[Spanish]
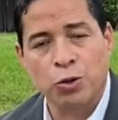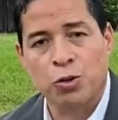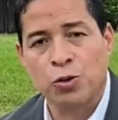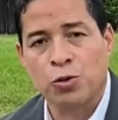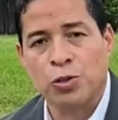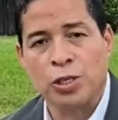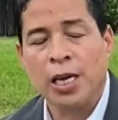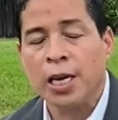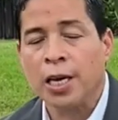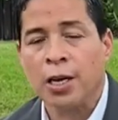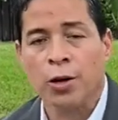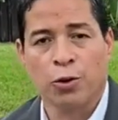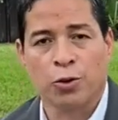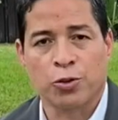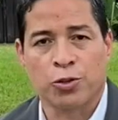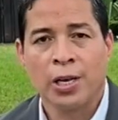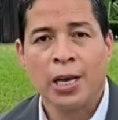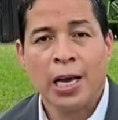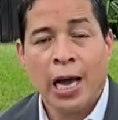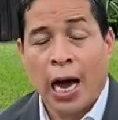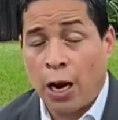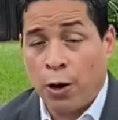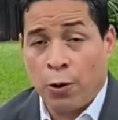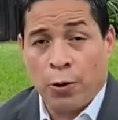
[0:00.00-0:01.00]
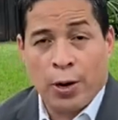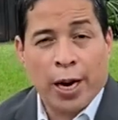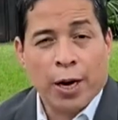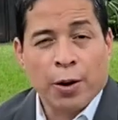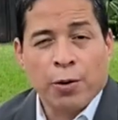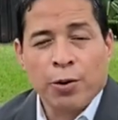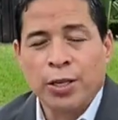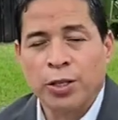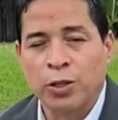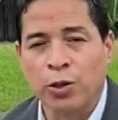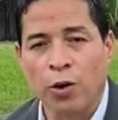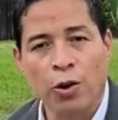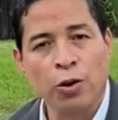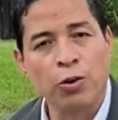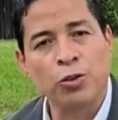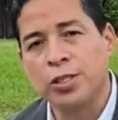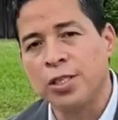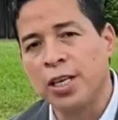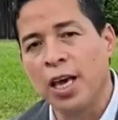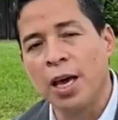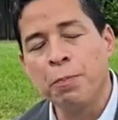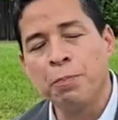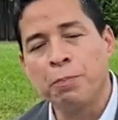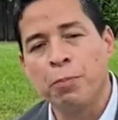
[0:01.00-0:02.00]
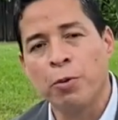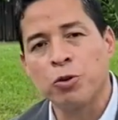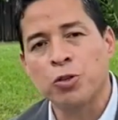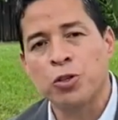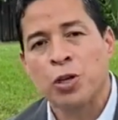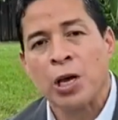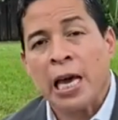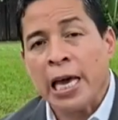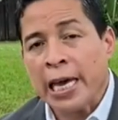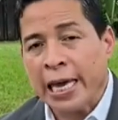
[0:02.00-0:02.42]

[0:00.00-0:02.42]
siglos, a lo largo de todos los tiempos,